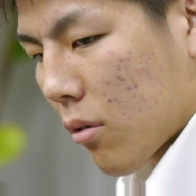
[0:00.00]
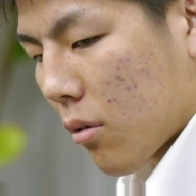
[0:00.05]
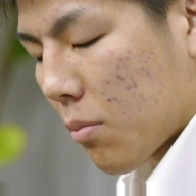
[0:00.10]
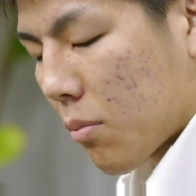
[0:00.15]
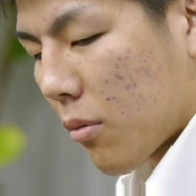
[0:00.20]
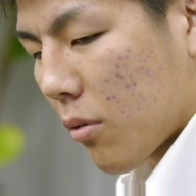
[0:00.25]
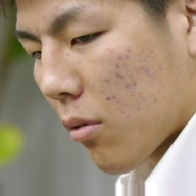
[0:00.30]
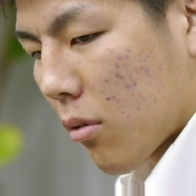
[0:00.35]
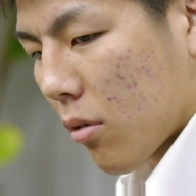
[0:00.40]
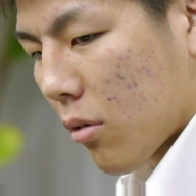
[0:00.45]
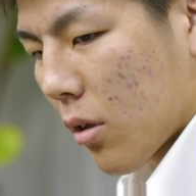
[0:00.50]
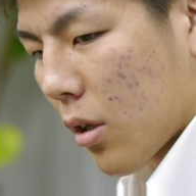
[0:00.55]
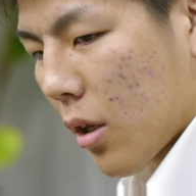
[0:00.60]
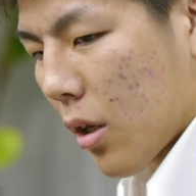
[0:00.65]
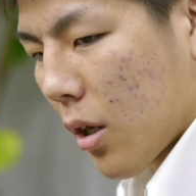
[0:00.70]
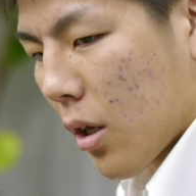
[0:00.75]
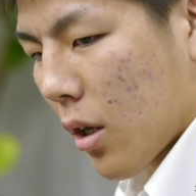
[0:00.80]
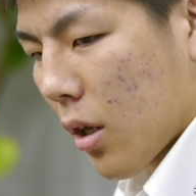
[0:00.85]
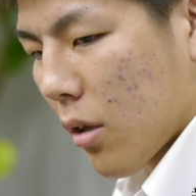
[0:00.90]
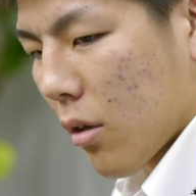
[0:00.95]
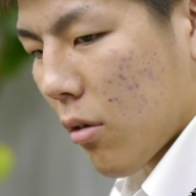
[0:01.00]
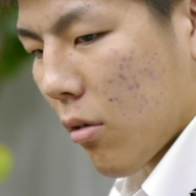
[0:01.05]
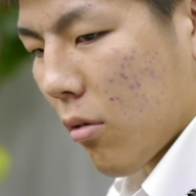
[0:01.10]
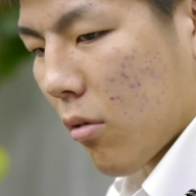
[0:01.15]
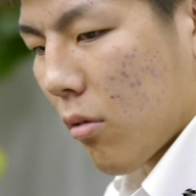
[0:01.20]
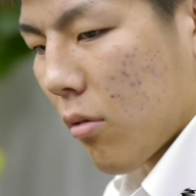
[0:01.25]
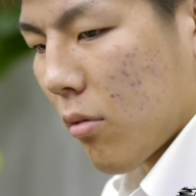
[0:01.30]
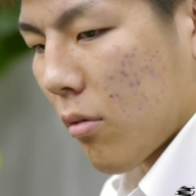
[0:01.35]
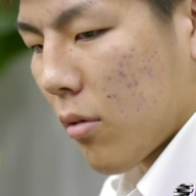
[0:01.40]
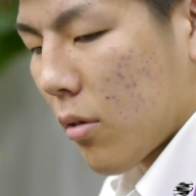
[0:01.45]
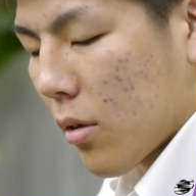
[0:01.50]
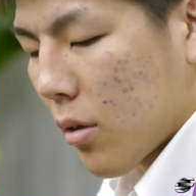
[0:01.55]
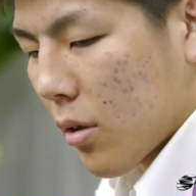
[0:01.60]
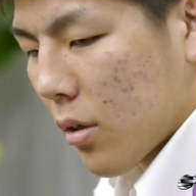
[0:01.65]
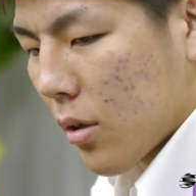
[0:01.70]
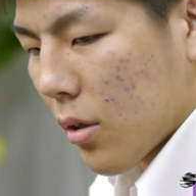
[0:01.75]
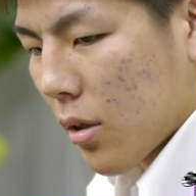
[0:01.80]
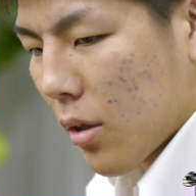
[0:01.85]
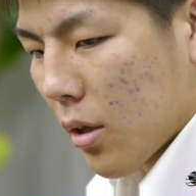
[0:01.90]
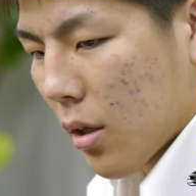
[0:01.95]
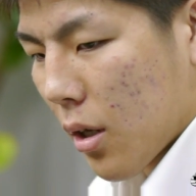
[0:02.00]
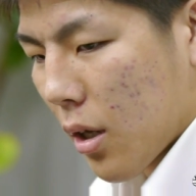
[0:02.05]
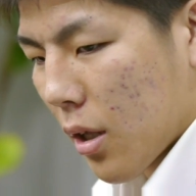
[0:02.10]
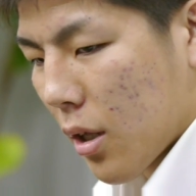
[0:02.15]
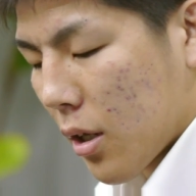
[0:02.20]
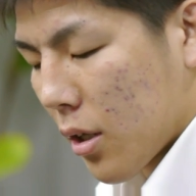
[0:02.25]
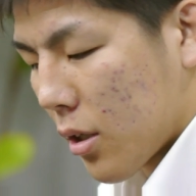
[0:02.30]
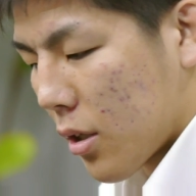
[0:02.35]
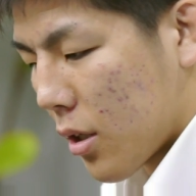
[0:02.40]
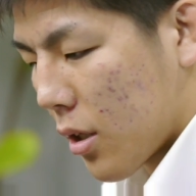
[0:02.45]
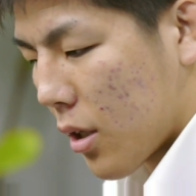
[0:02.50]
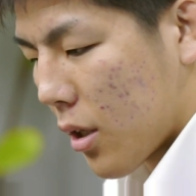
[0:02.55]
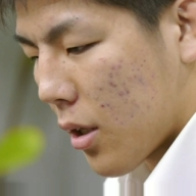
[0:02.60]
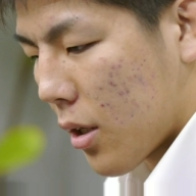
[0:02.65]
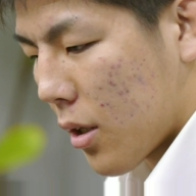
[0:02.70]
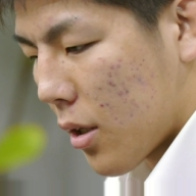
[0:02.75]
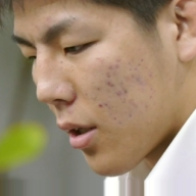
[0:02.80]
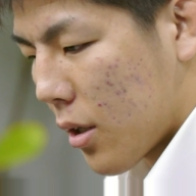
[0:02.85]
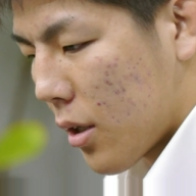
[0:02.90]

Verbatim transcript: トップを取っていかないといけないし